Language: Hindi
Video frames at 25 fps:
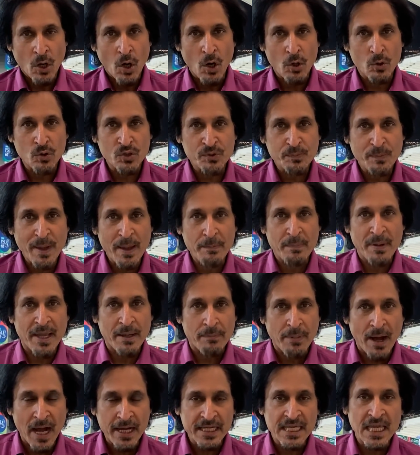और उसमें
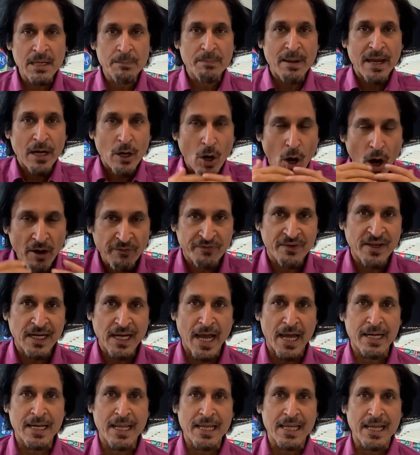बेबाकी बेखौफी
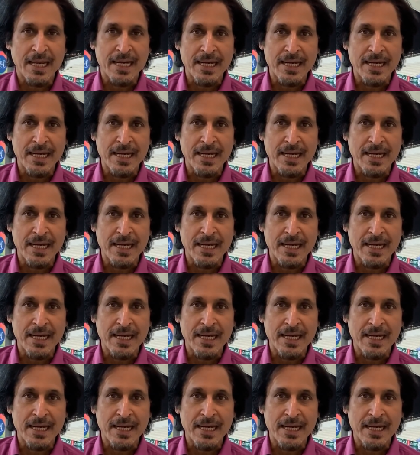लाने